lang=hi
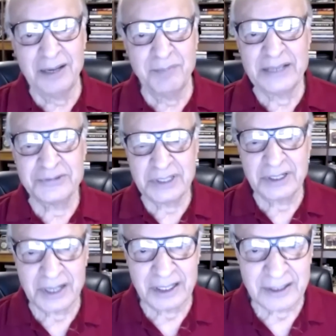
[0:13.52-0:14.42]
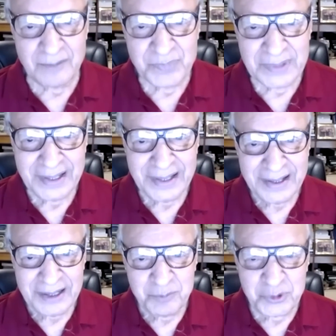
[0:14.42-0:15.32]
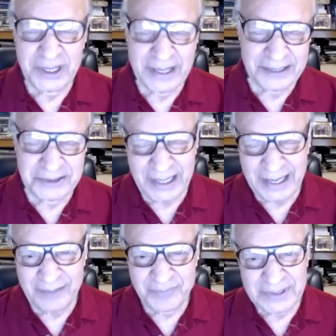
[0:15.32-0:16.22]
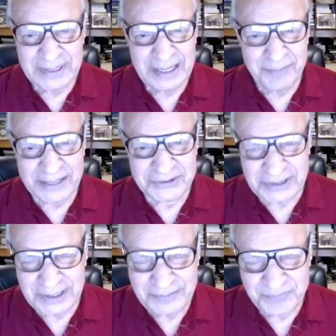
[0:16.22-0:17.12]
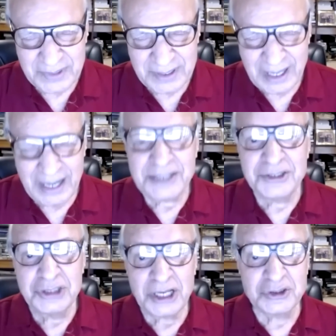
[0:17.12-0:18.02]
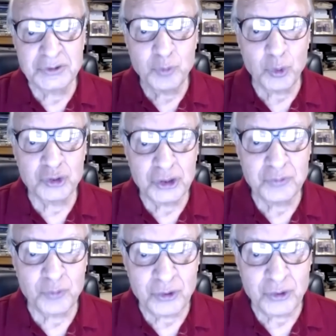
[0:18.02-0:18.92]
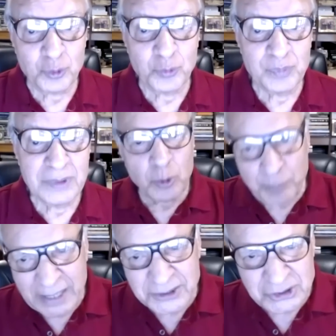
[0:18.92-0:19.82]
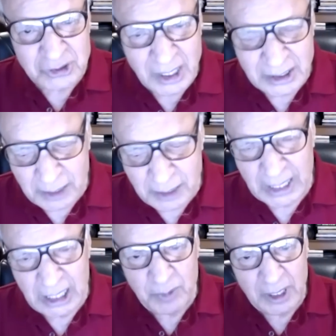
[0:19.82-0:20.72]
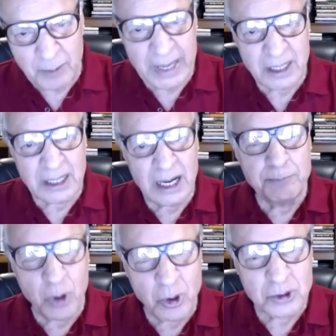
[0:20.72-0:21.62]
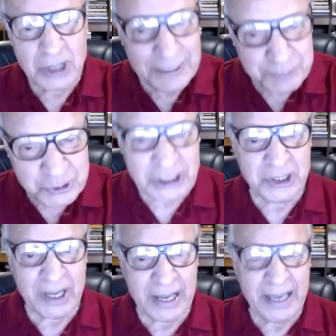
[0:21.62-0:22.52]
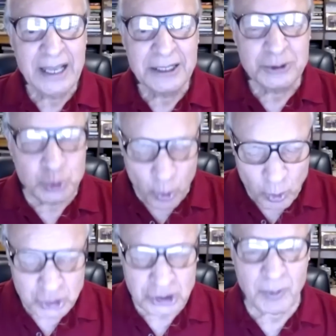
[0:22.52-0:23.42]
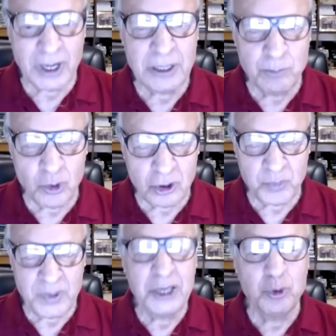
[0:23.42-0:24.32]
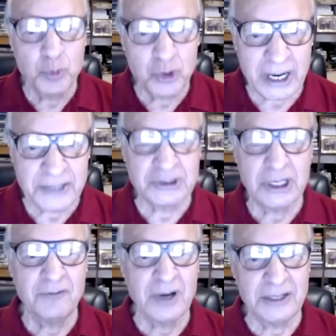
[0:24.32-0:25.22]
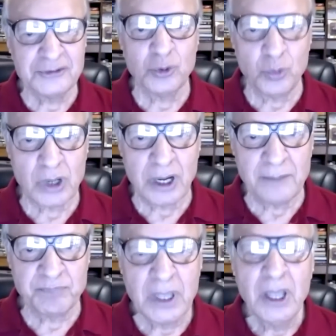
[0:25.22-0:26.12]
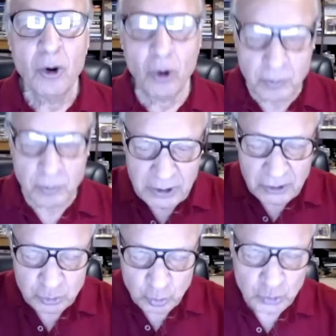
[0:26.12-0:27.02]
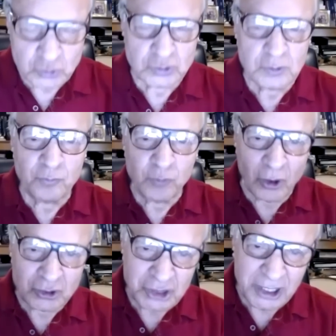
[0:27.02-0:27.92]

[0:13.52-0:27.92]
एम्बेसडर खड़ा था मुझे कहता है एम्बेसडर आई जस्ट वोटेड फॉर यू पाकिस्तान के बारे में अमेरिका बहुत अपसेट है जो कुछ हमारे मुल्क में ह्यूमन राइट्स के हवाले से हो रहा है और बिलखसूस फौज के